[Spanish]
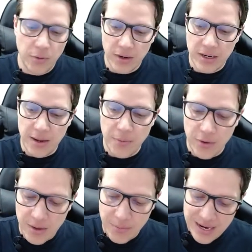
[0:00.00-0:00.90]
¿Por qué?
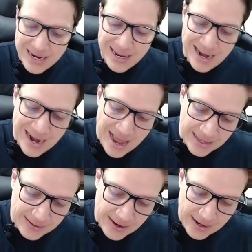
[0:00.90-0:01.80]
Porque mira que
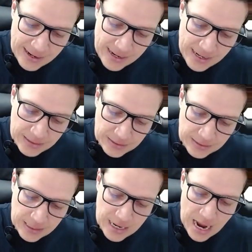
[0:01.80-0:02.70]
la
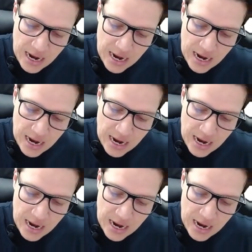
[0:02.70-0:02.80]
tangente